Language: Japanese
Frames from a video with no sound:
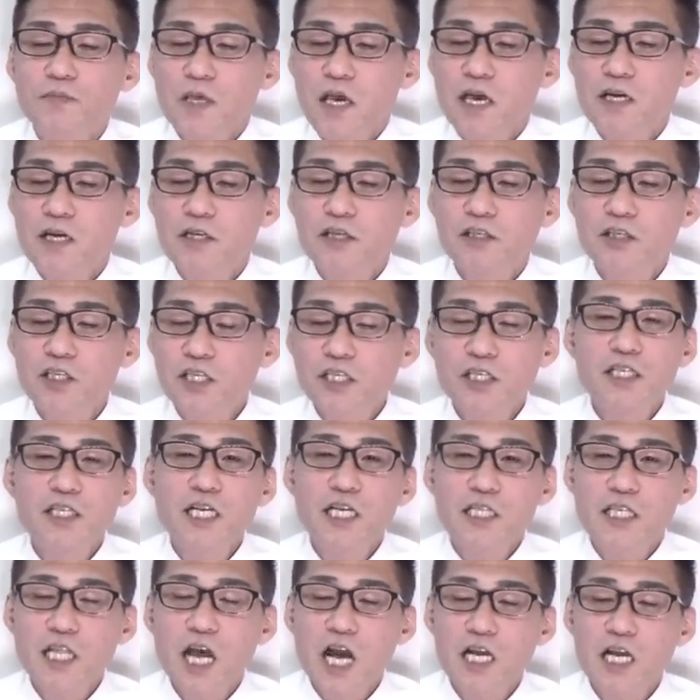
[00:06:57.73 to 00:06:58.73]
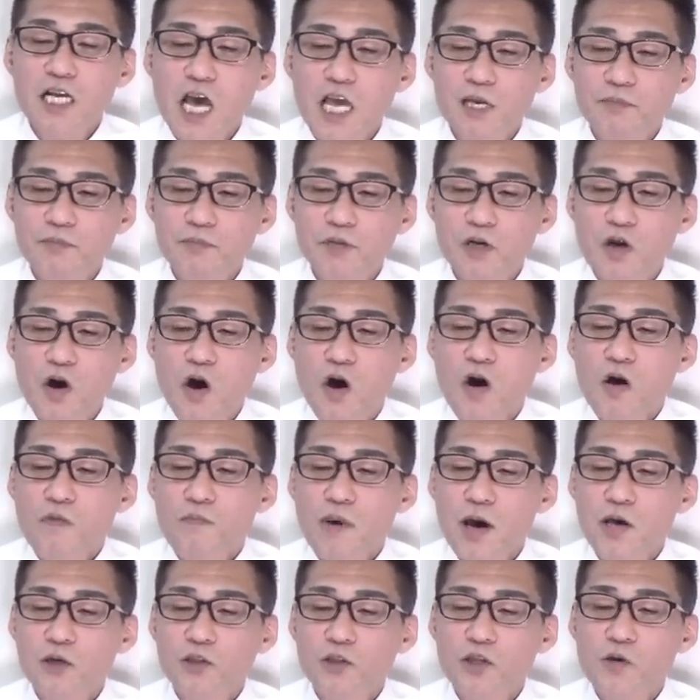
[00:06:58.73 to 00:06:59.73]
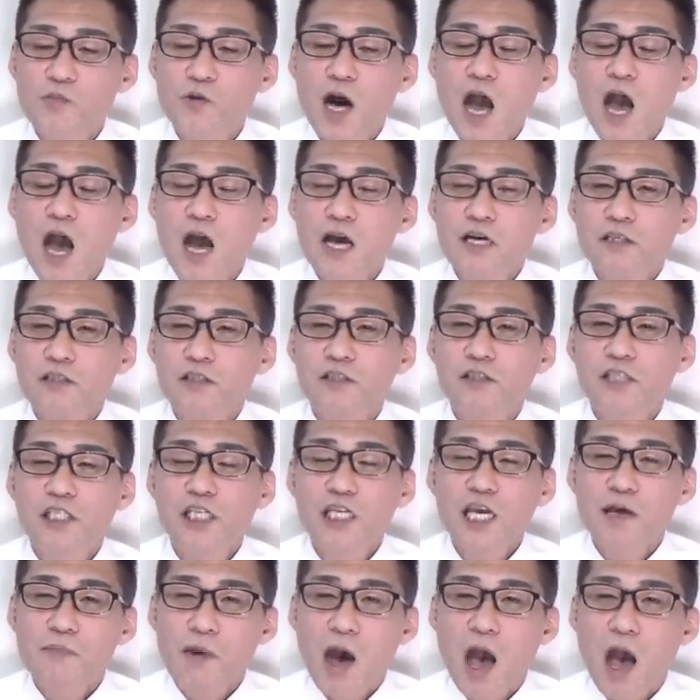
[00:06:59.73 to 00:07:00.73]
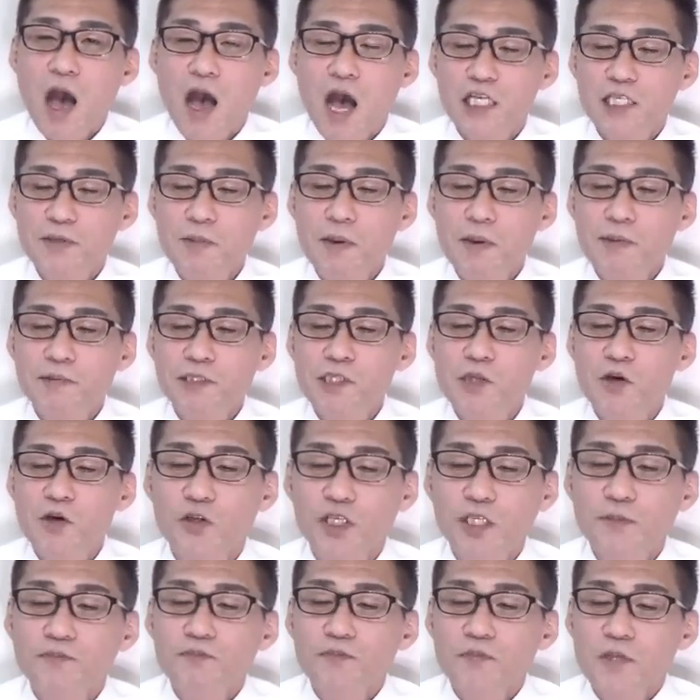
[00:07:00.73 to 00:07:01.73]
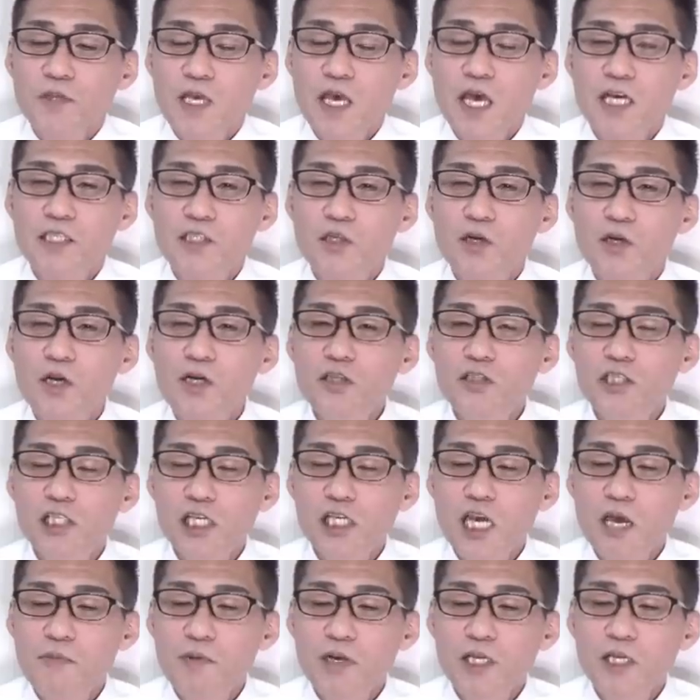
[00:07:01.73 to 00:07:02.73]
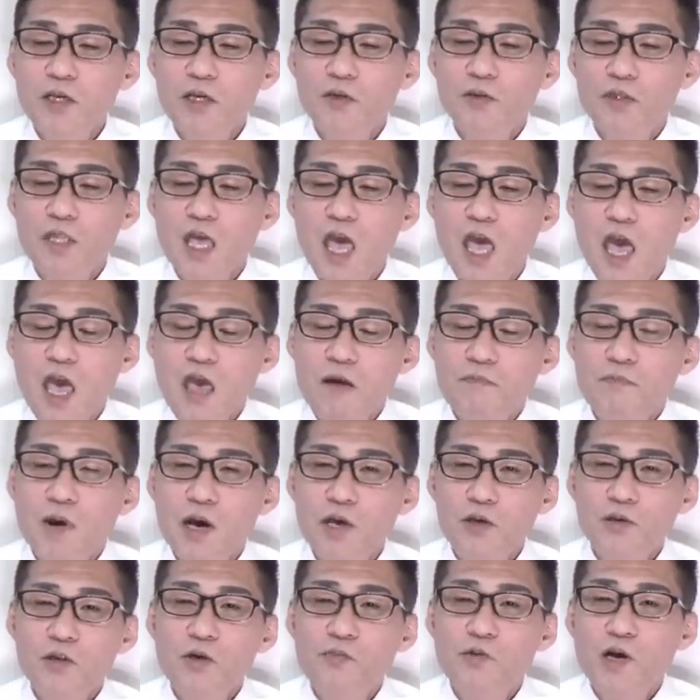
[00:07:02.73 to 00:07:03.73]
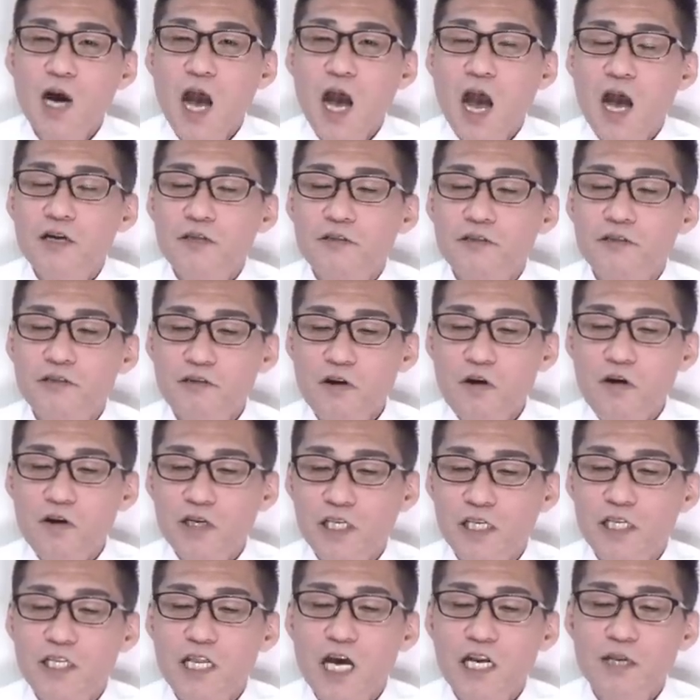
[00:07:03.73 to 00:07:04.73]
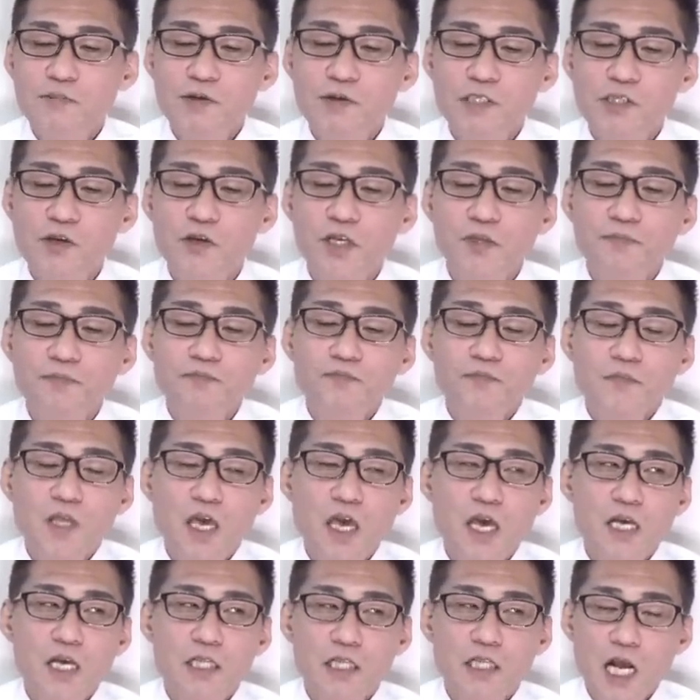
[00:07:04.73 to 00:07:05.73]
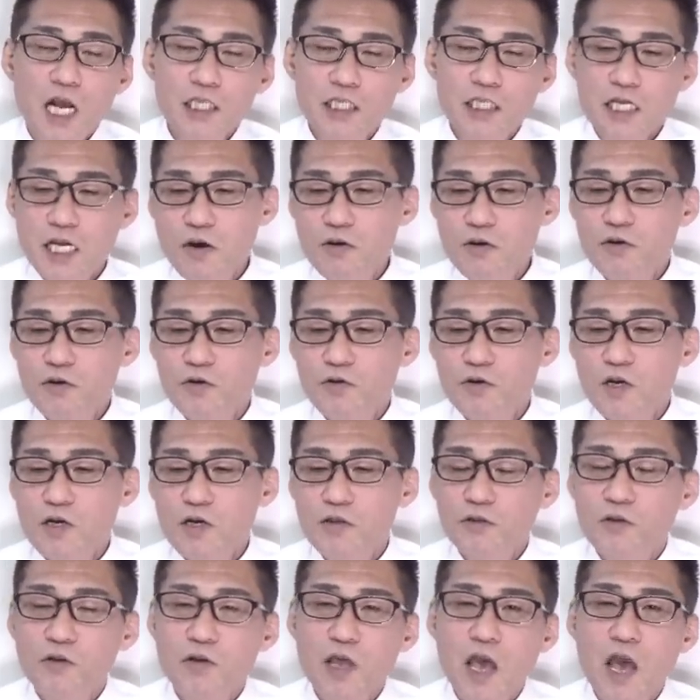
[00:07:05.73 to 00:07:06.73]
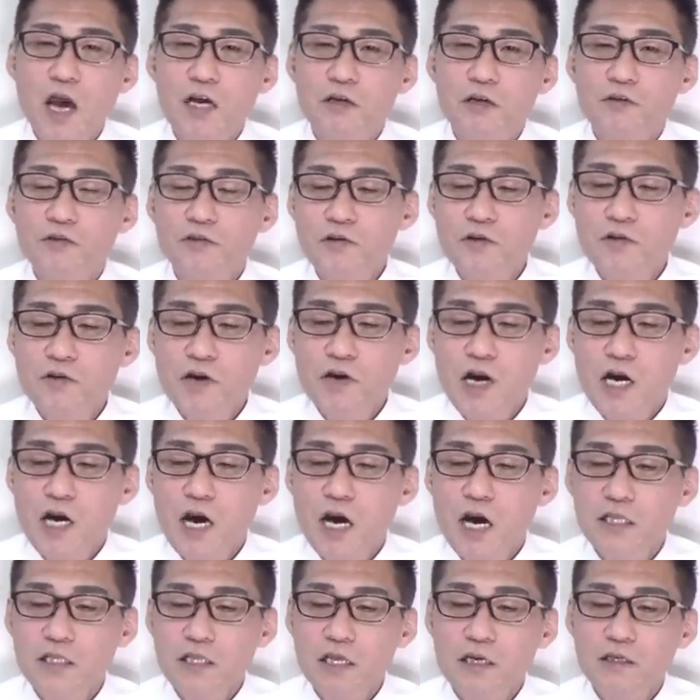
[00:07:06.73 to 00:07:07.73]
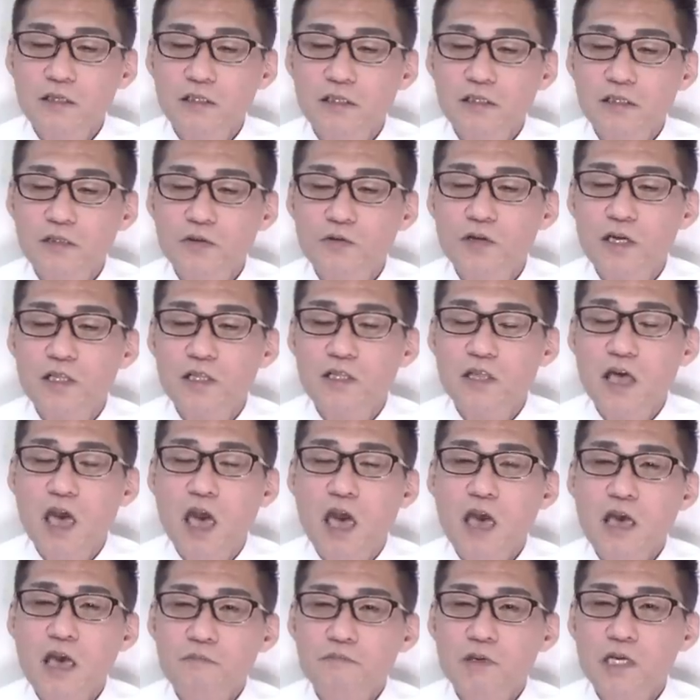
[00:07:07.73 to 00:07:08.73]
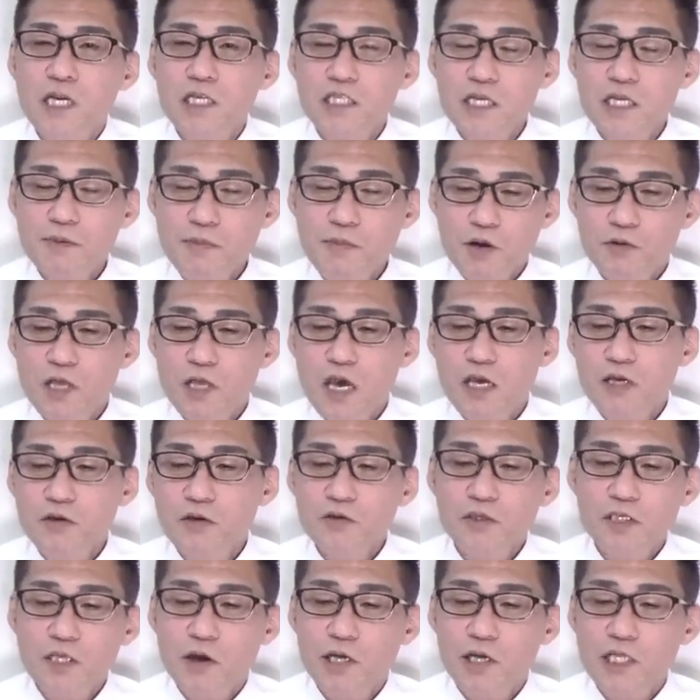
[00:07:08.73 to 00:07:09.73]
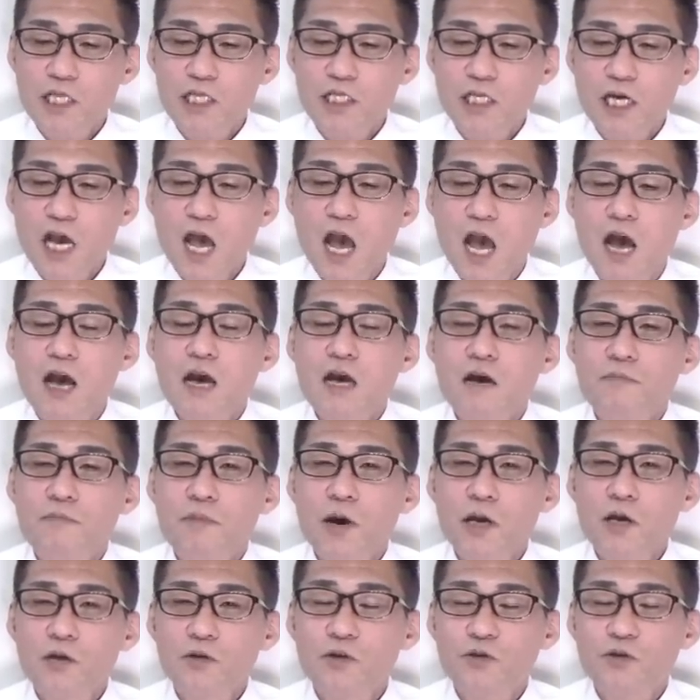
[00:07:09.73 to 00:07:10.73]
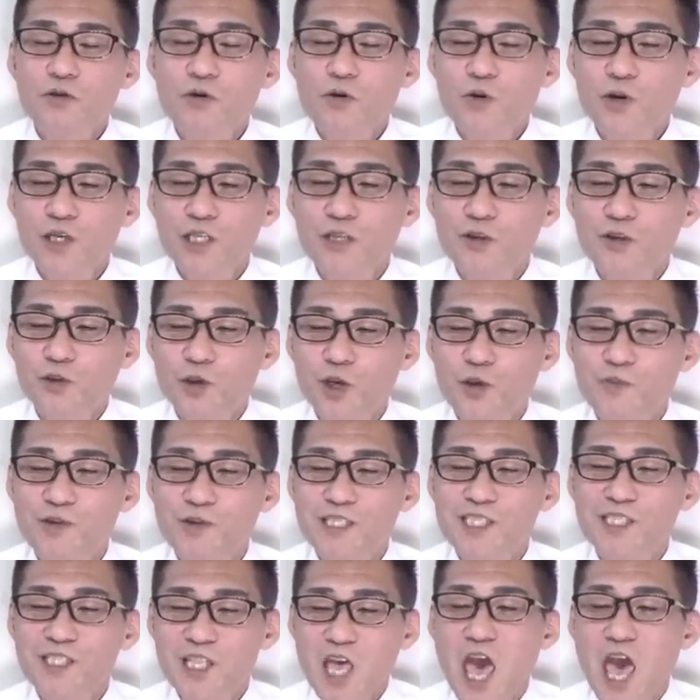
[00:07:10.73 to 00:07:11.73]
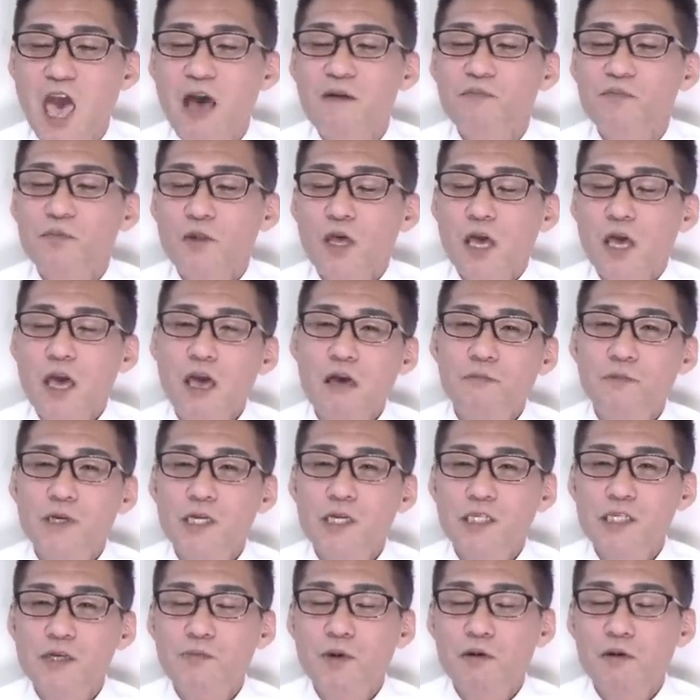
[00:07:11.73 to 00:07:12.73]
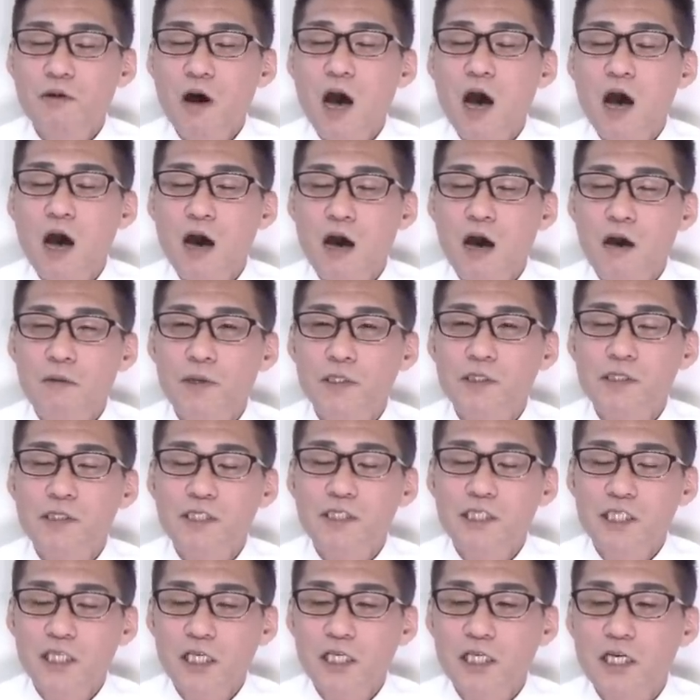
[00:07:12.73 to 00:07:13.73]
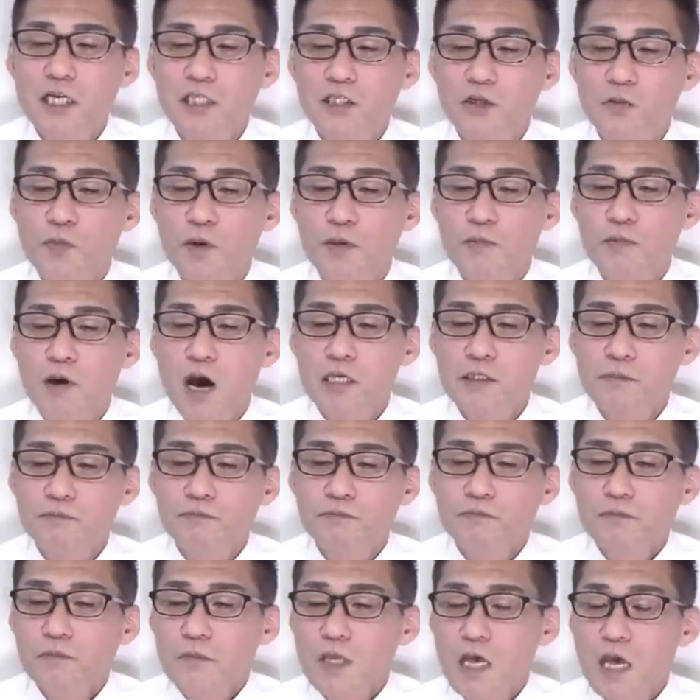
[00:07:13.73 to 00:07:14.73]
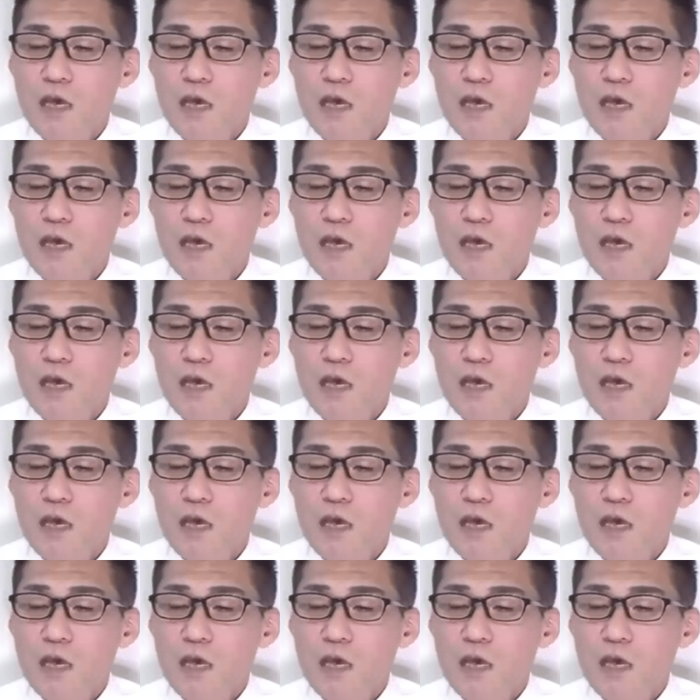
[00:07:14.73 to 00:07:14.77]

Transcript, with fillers: えー、苦しくなった内部のパヨどもが内下場始めまうに、えー、その内下場によってパヨどもが不幸になりますように、えー、他者を呪うとね、あの、不幸が返ってくるそうなんで、皆様を代表して私がパヨの不幸を祈っておきますんで、えー、皆様はあ別にいいかと思います。